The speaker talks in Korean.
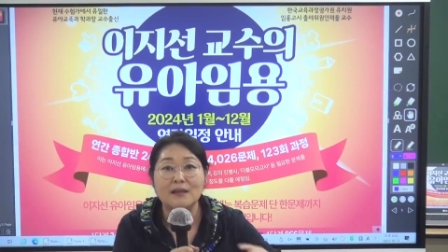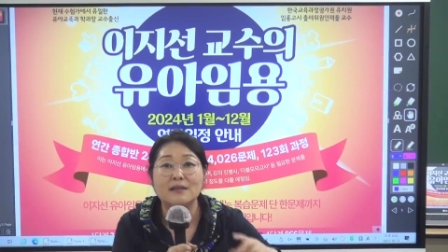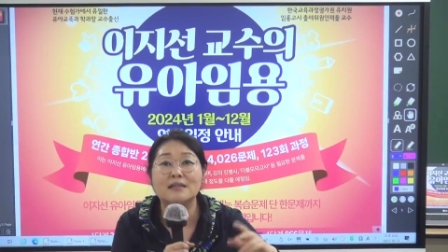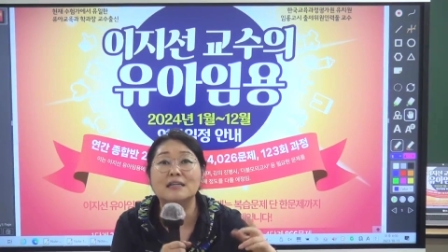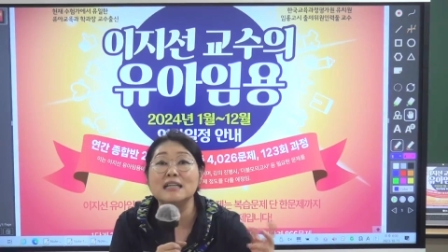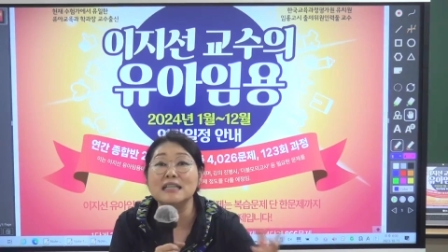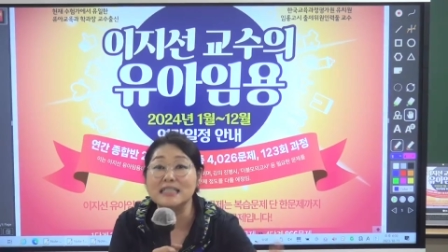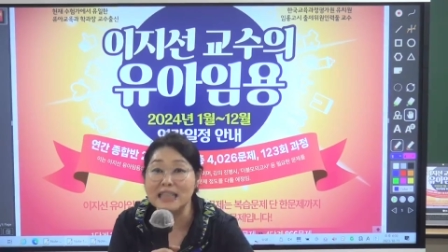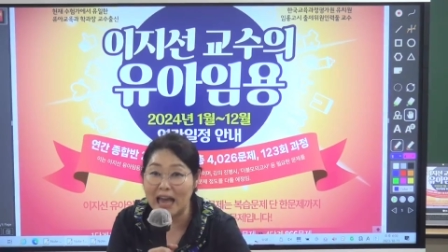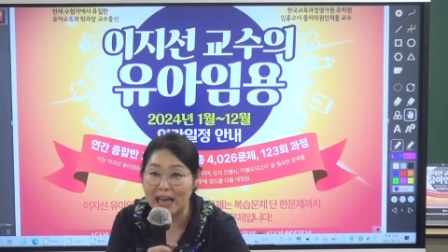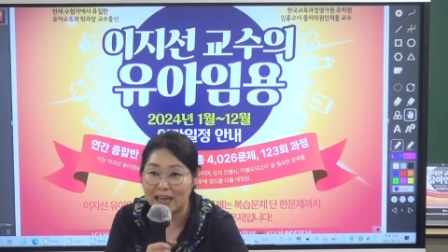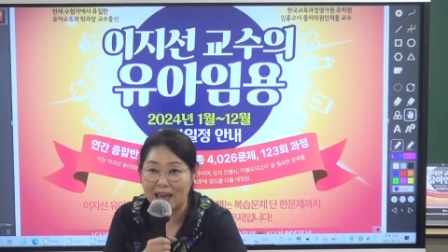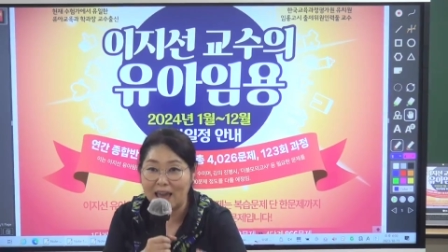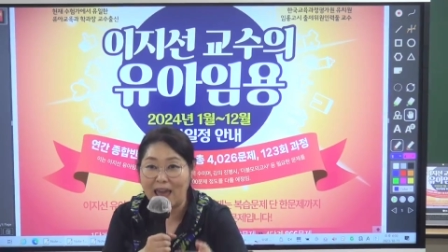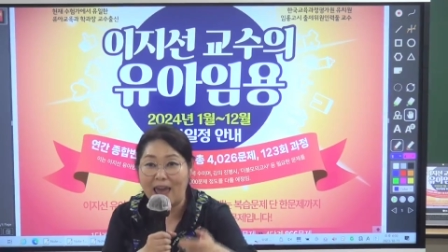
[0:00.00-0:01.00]
그
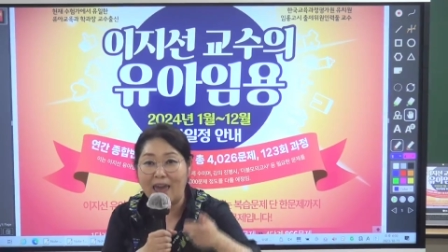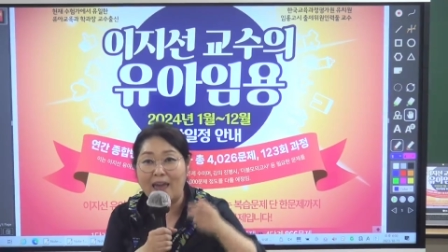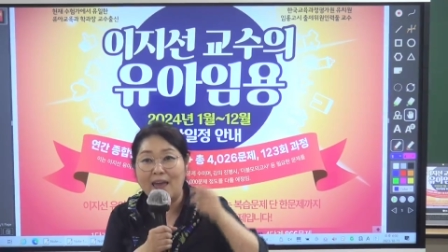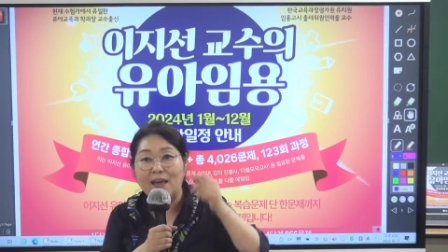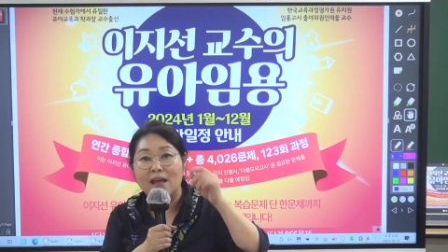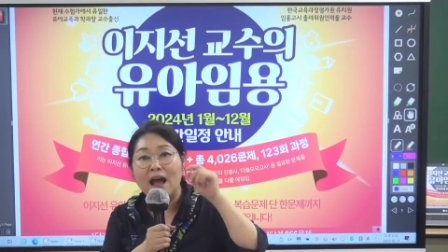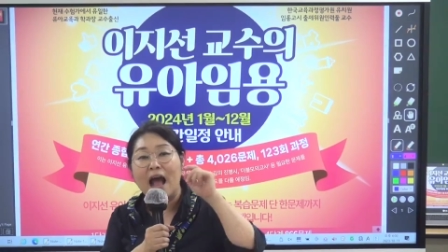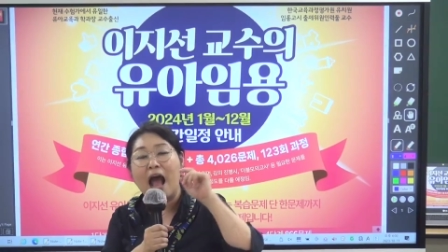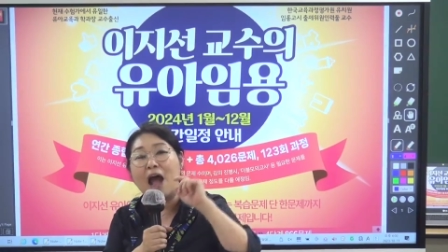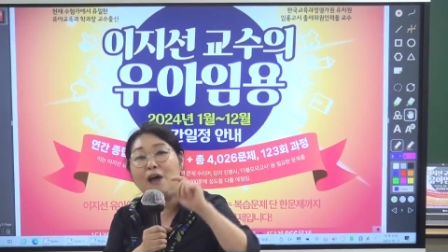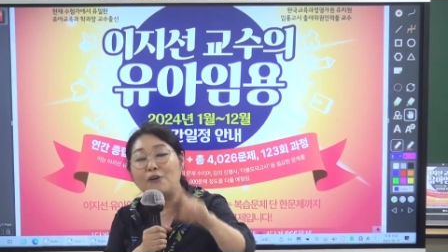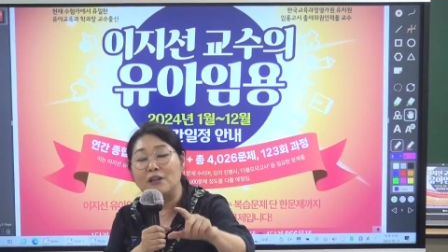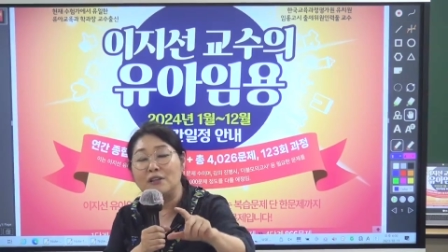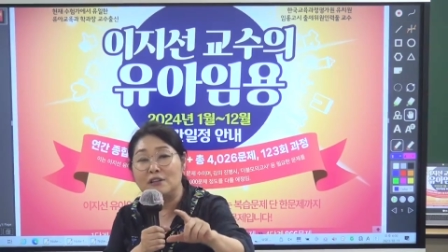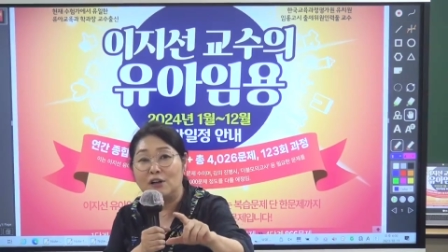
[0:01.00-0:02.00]
사이에
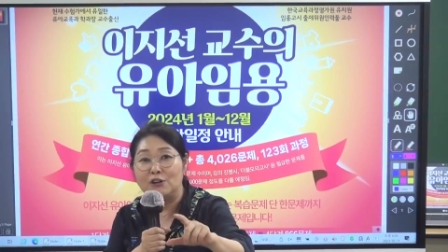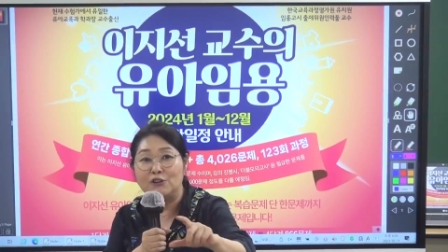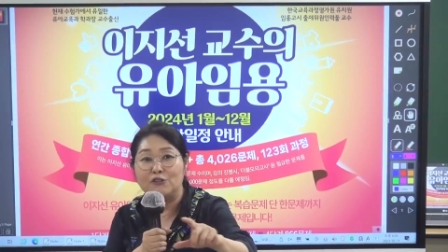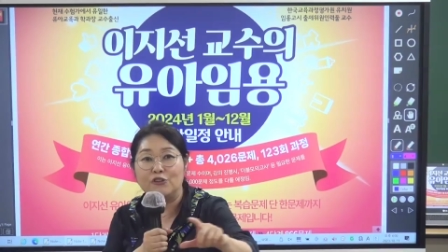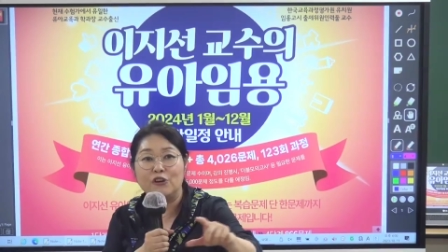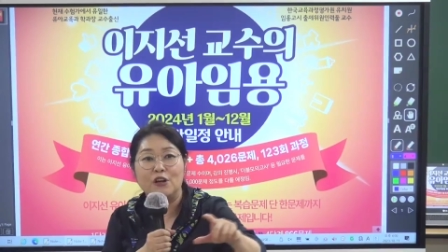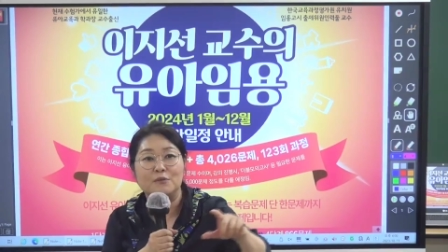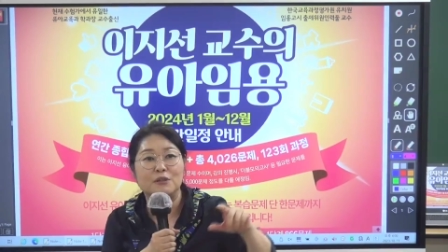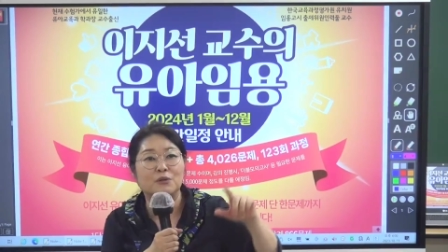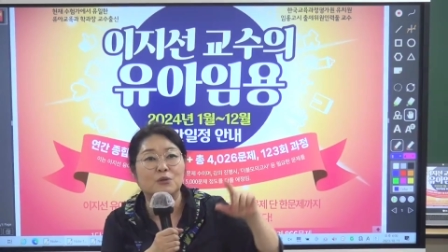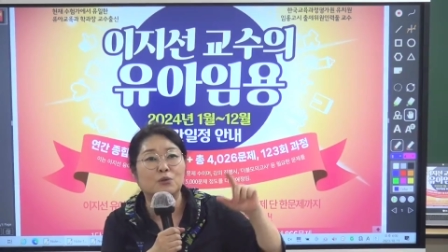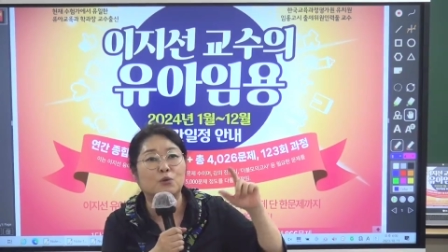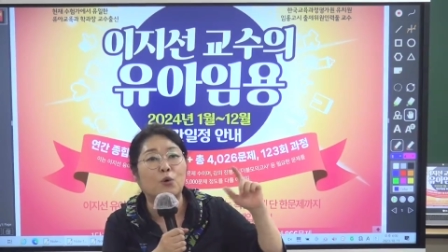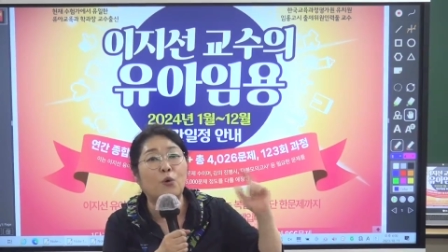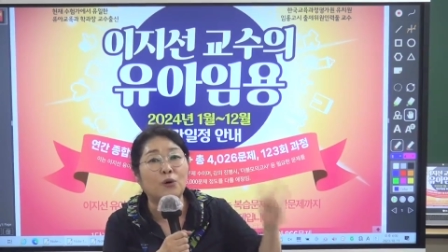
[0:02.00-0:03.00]
학원 커리큘럼은
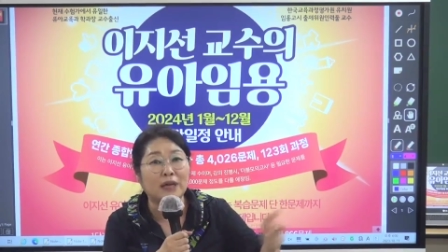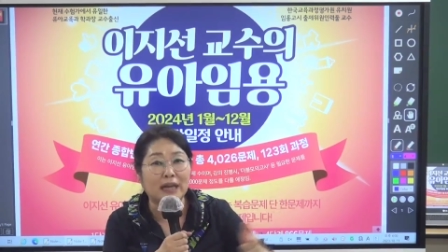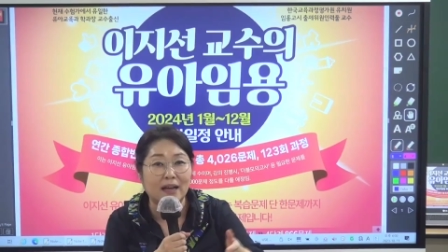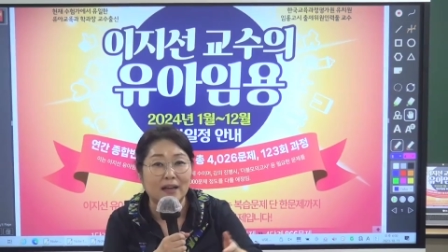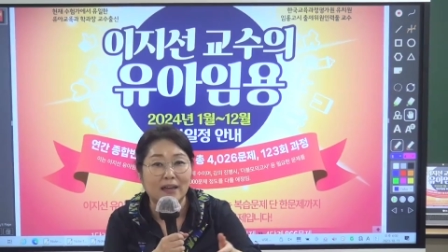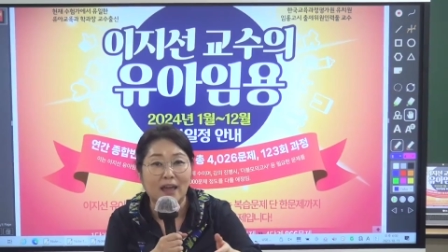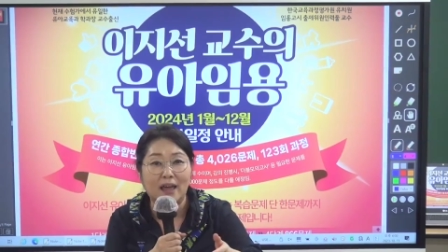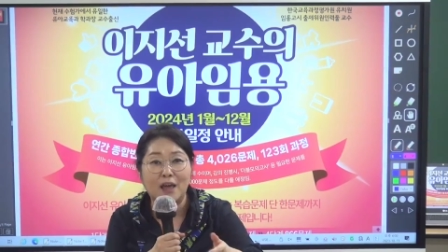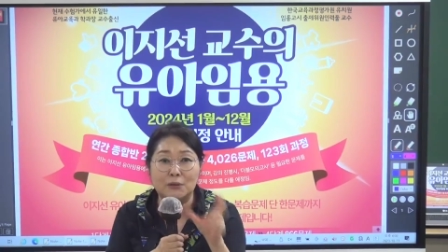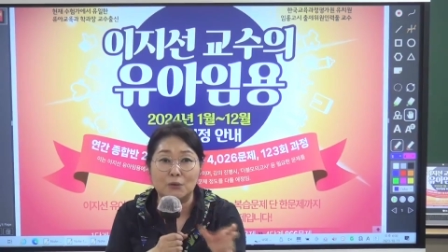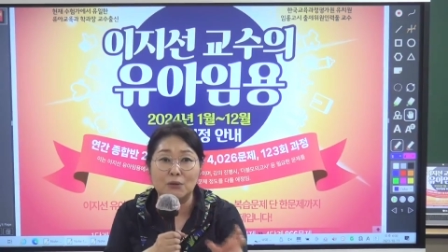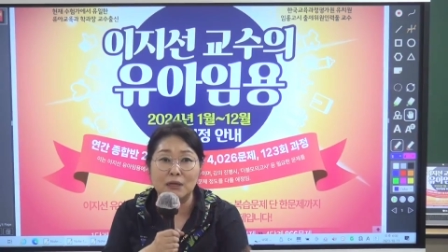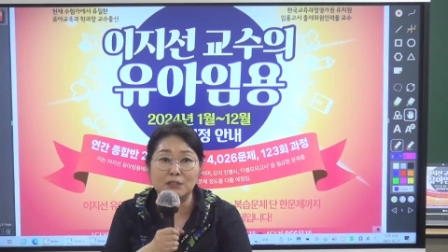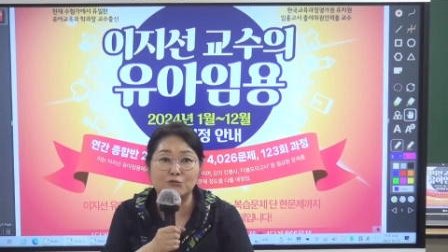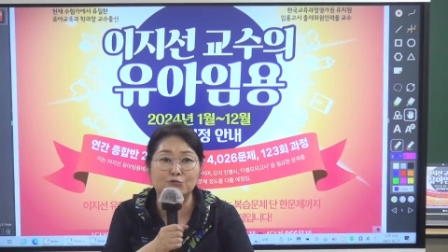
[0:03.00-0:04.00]
동일하게
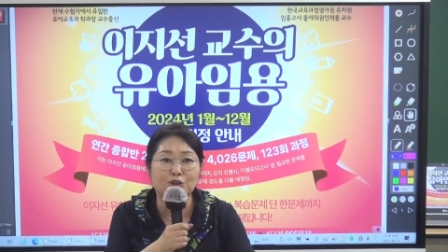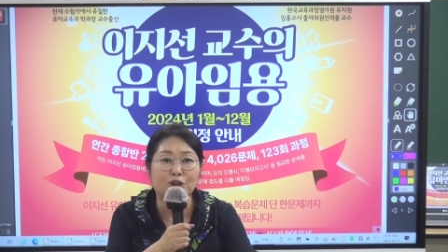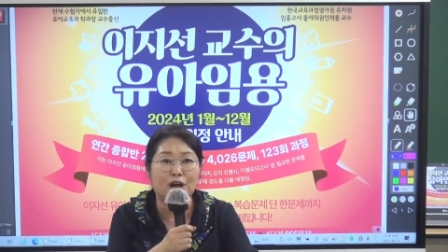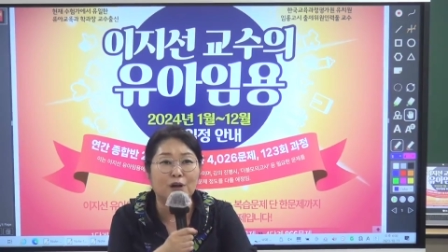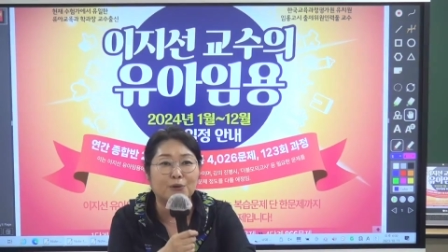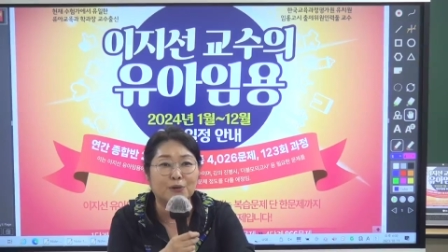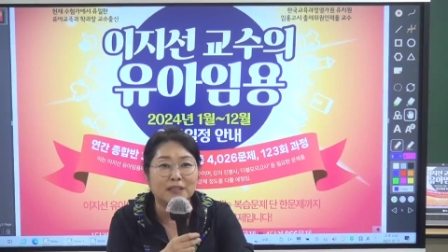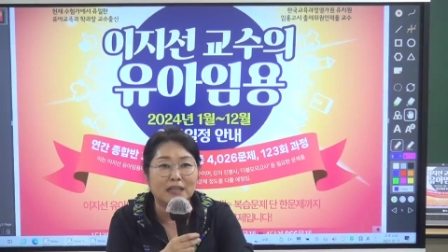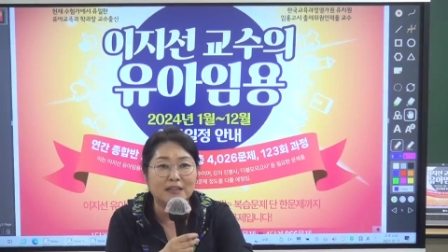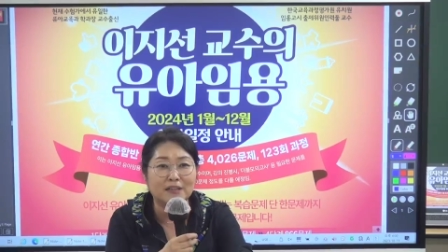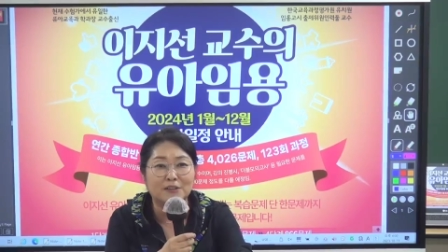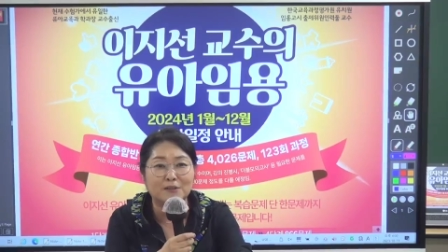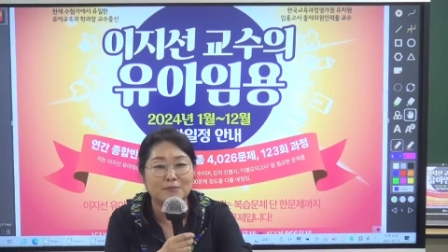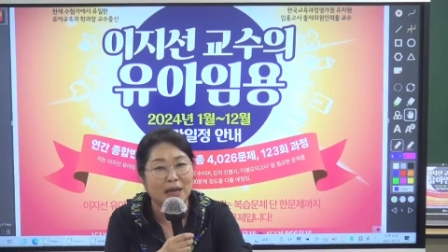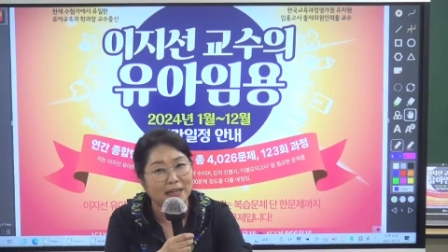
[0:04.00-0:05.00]
똑같이 운영하고
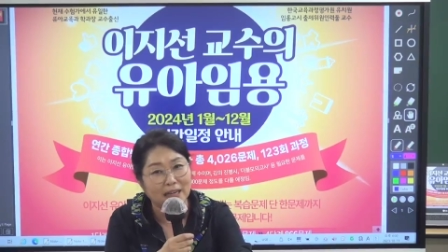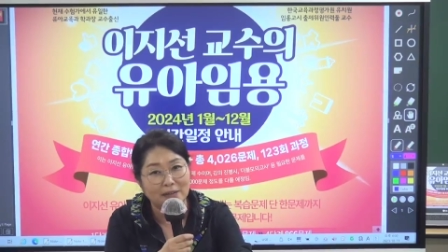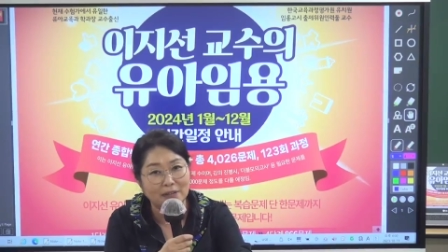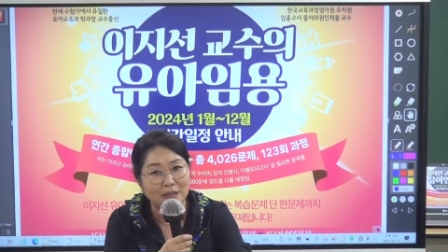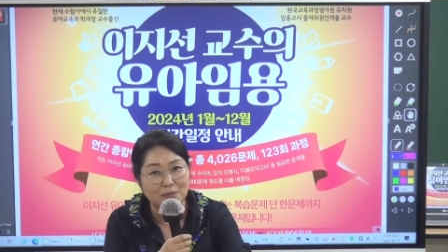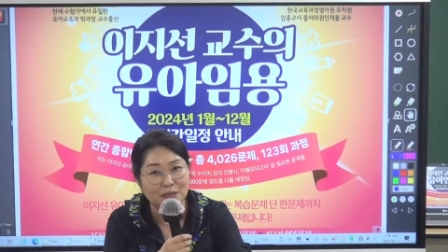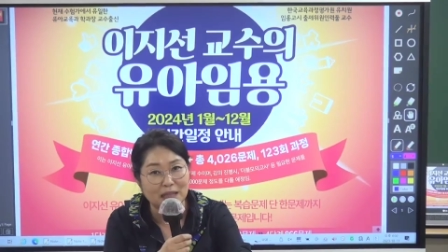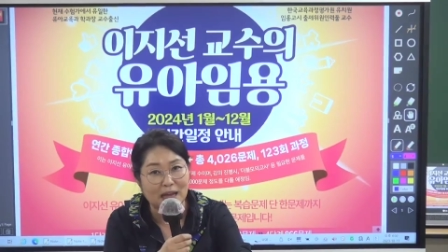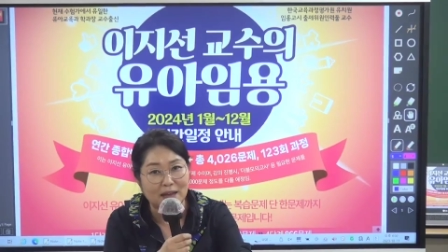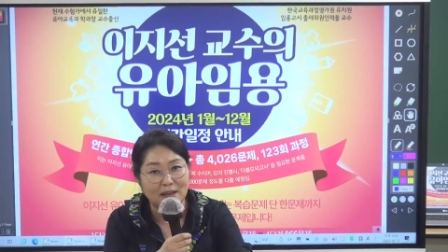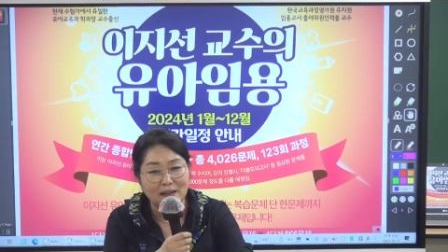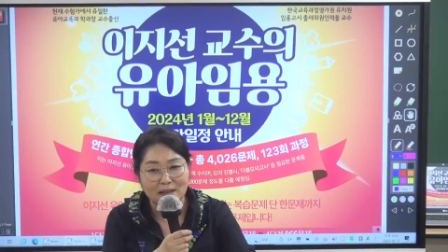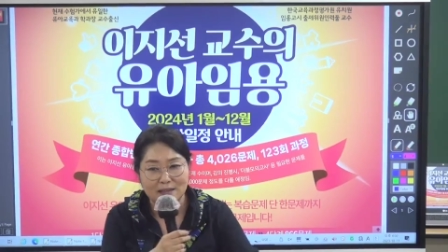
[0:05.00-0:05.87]
있다는 건 말이 안 됩니다.